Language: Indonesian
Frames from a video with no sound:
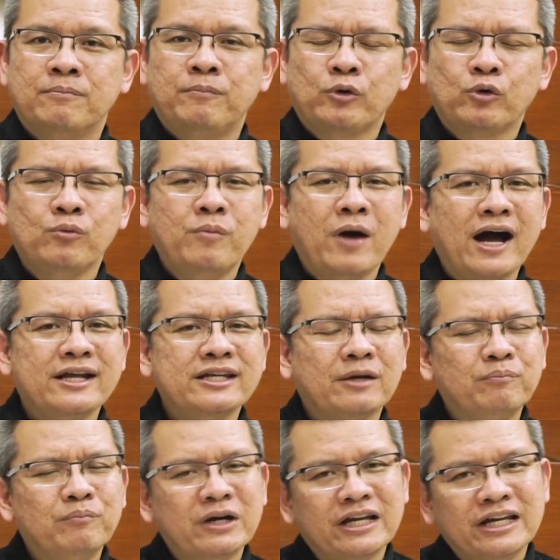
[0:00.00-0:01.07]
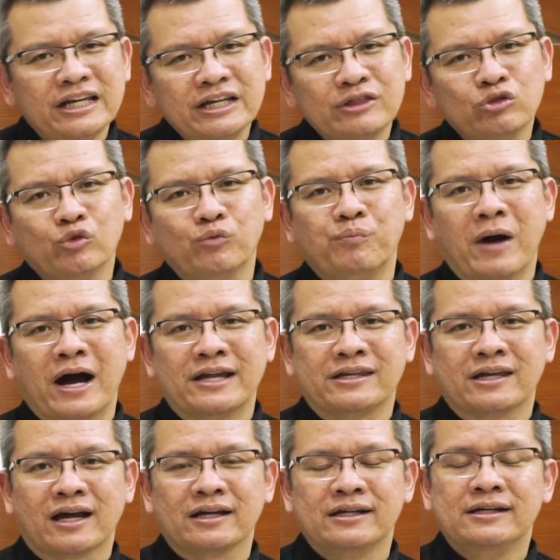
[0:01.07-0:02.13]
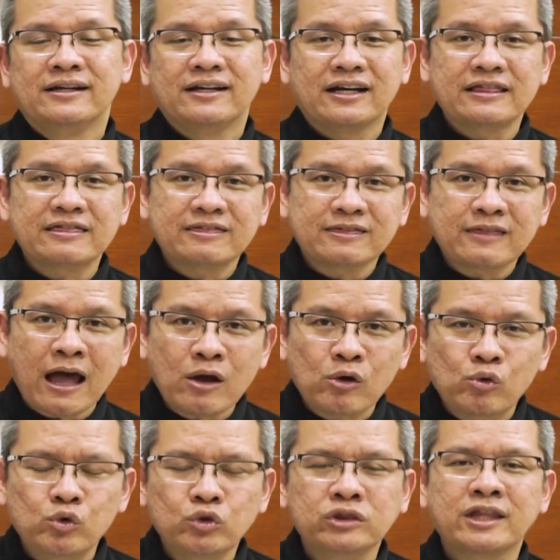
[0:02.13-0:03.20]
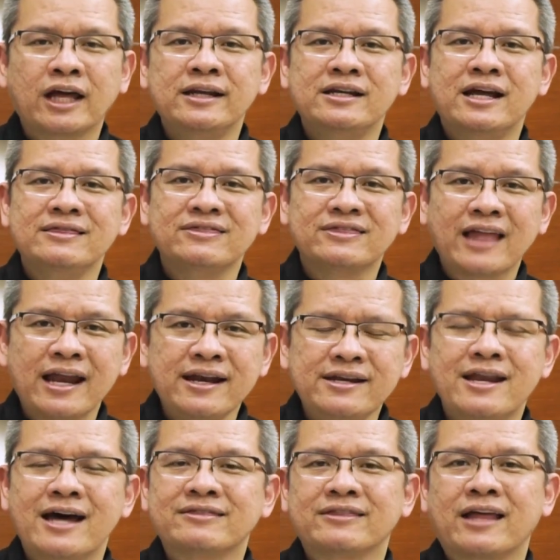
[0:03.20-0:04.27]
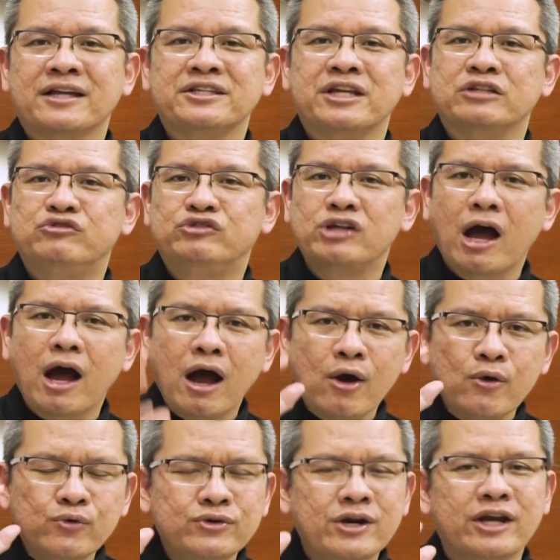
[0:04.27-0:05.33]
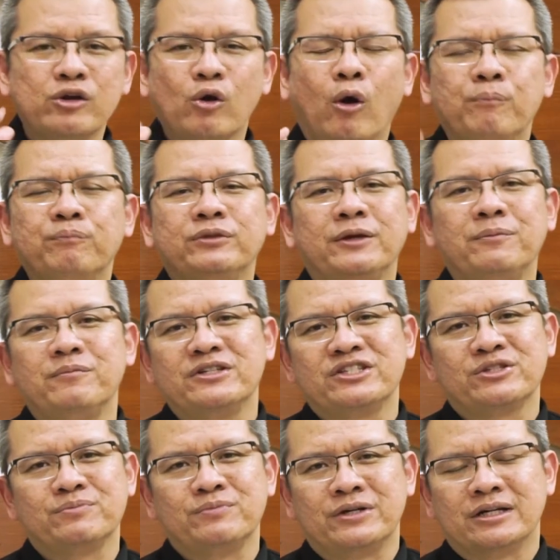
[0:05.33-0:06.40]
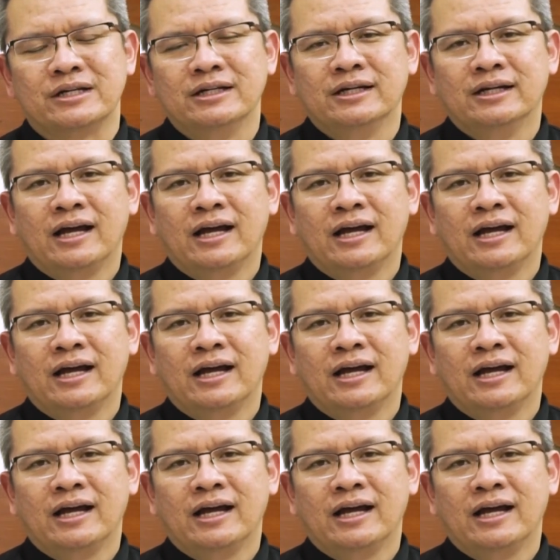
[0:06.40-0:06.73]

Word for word: perubahan yang begitu banyak Ketakutan dan tanda tanya jauh dari optimisme